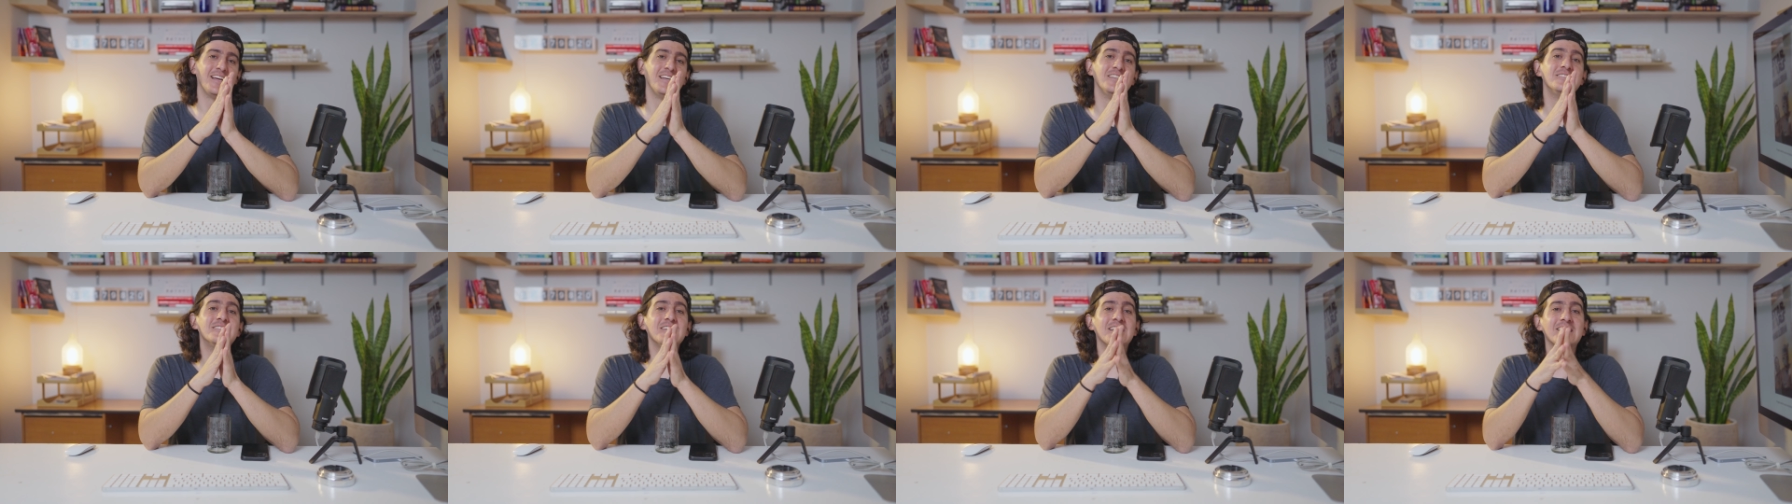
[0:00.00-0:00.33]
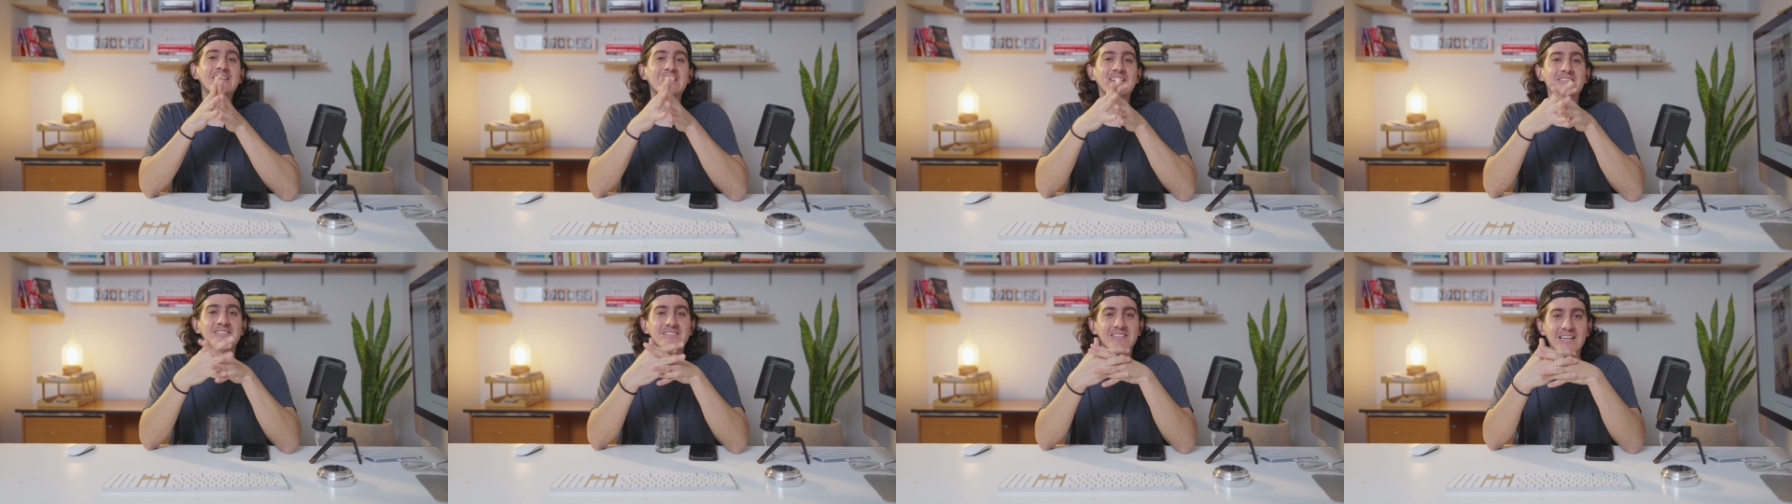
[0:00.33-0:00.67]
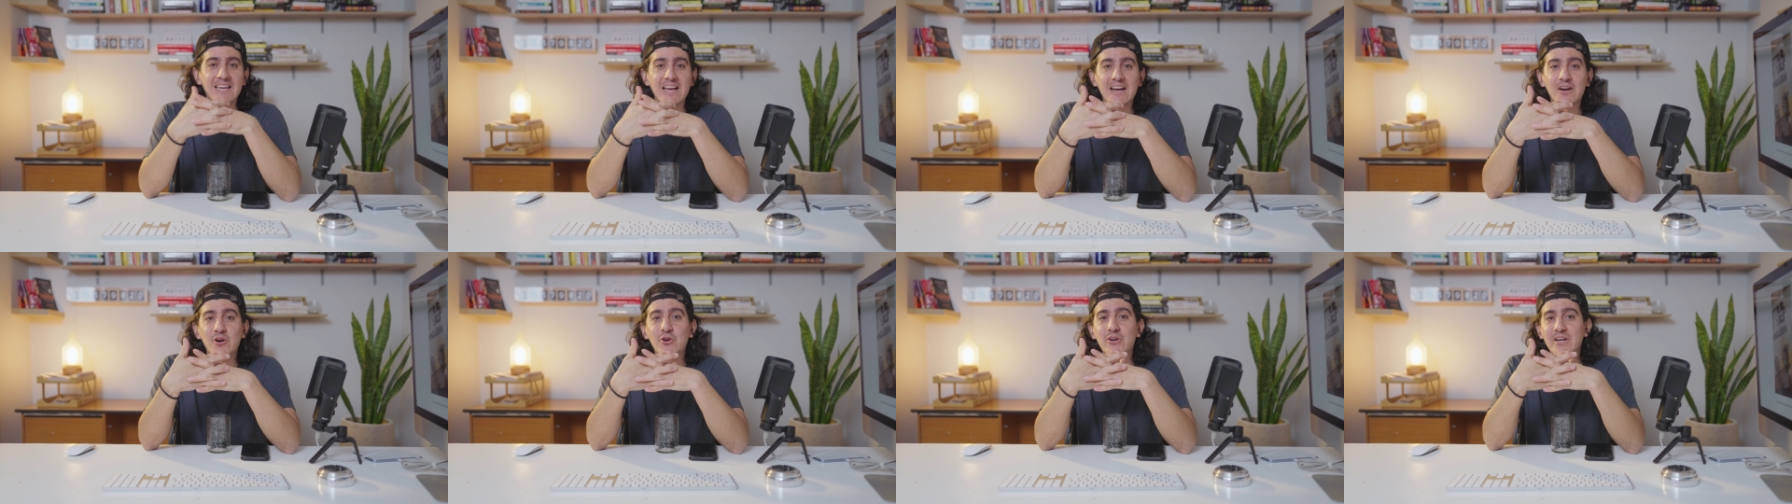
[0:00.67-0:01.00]
es el que
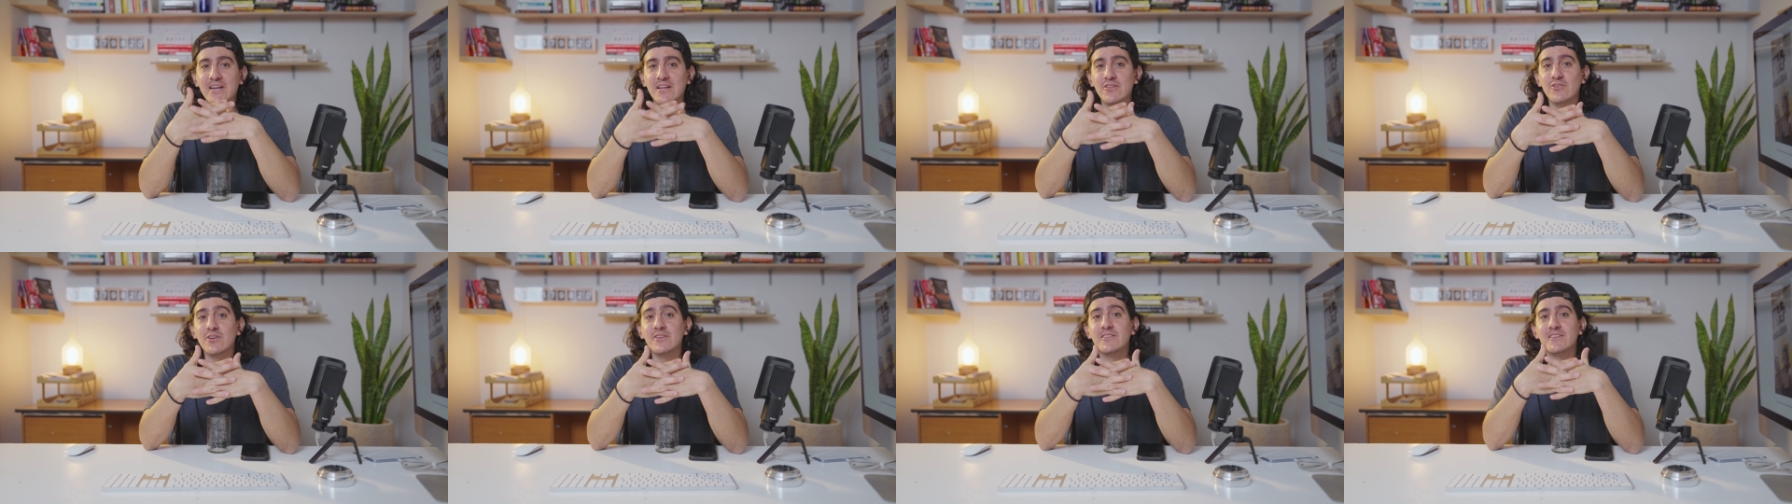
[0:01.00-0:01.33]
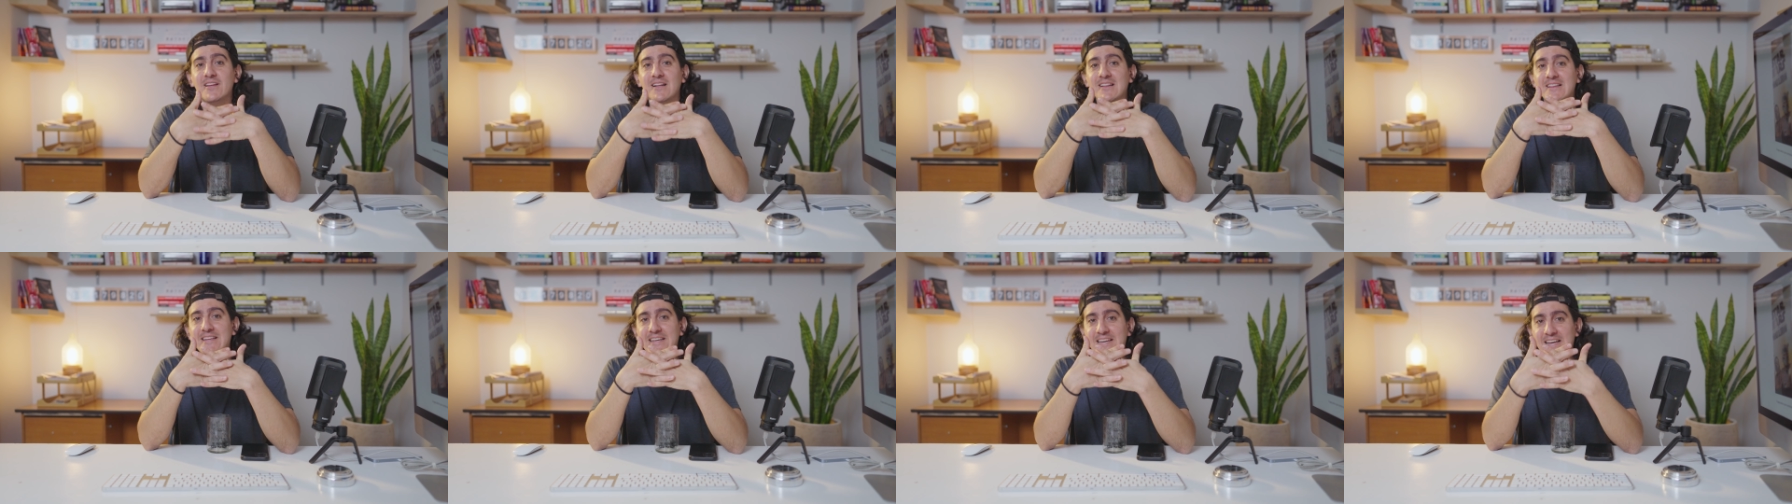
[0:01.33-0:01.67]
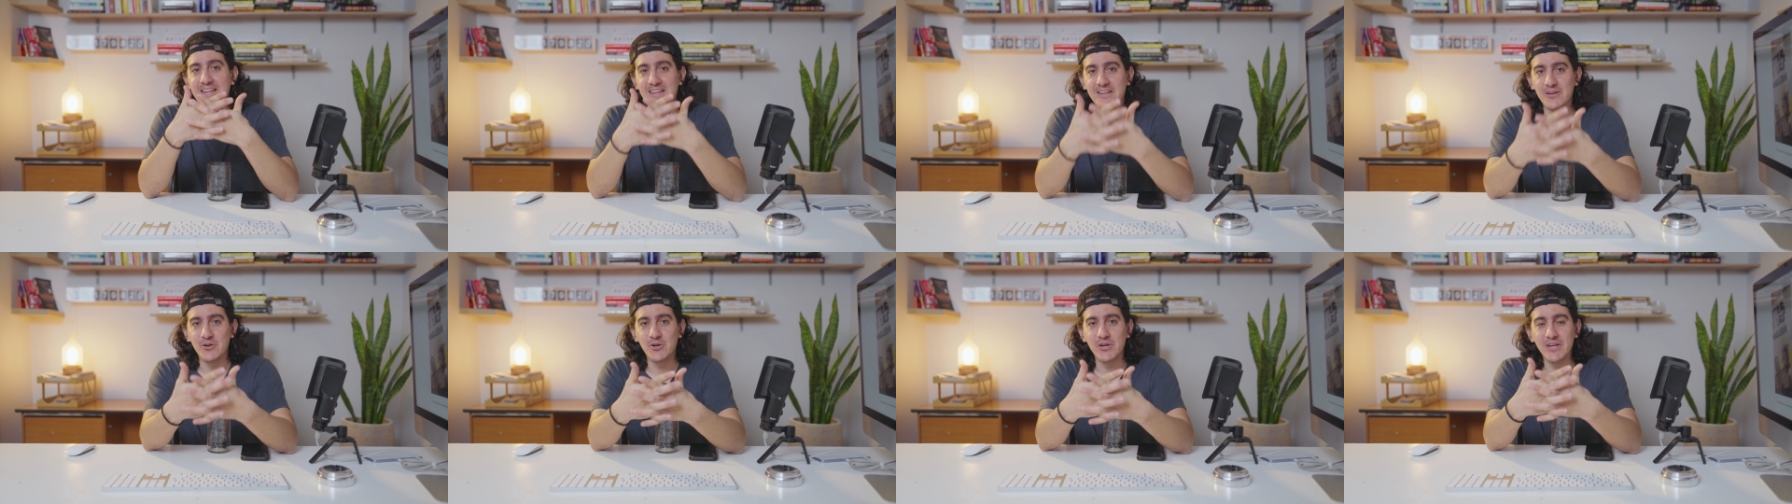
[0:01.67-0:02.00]
sigue corriendo hasta el día
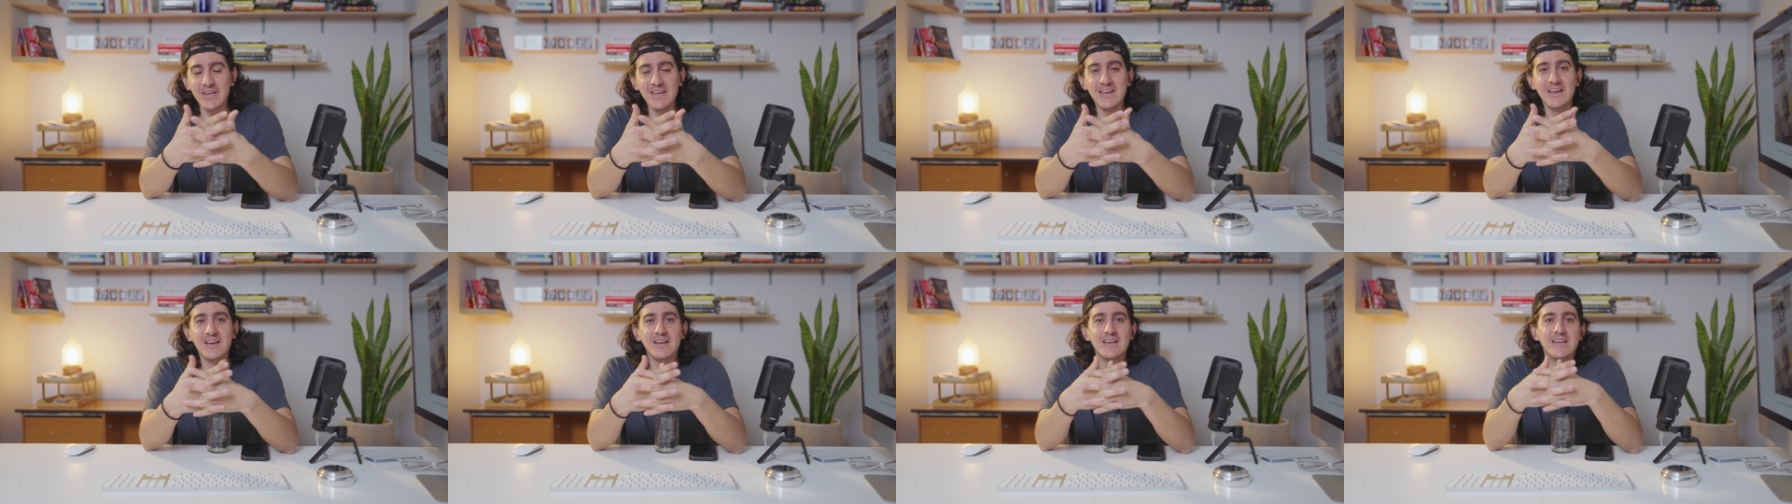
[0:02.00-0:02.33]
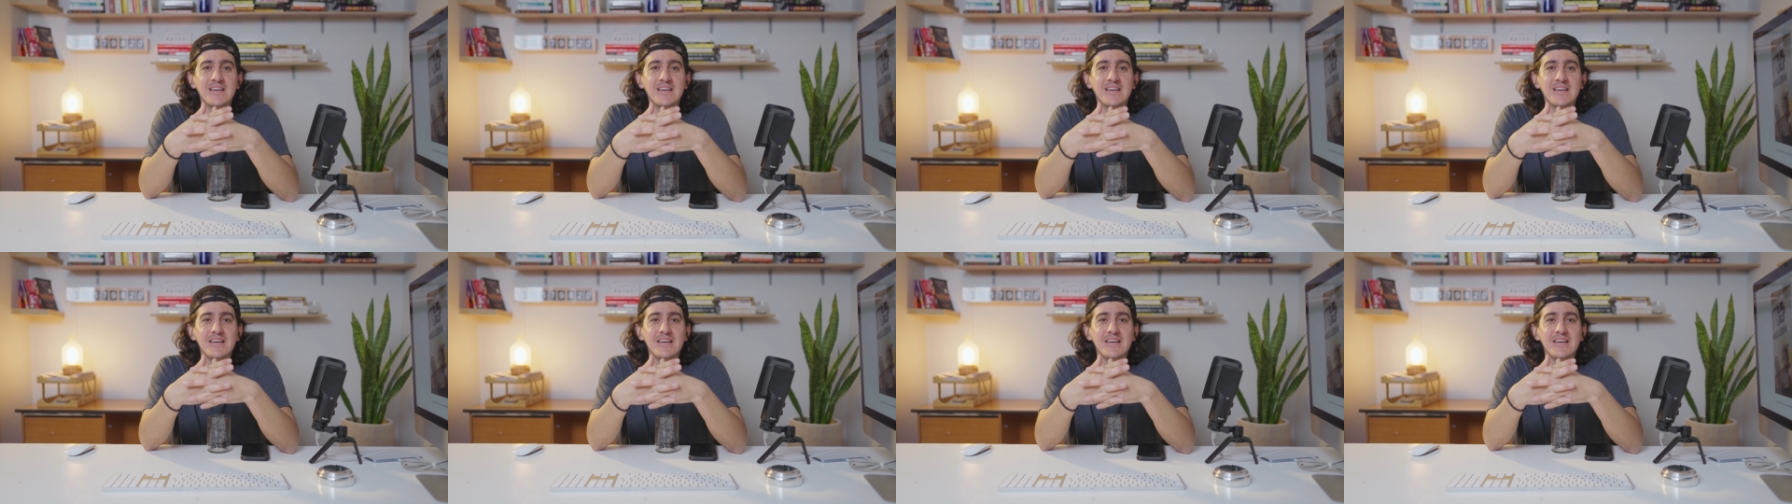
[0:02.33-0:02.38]
de hoy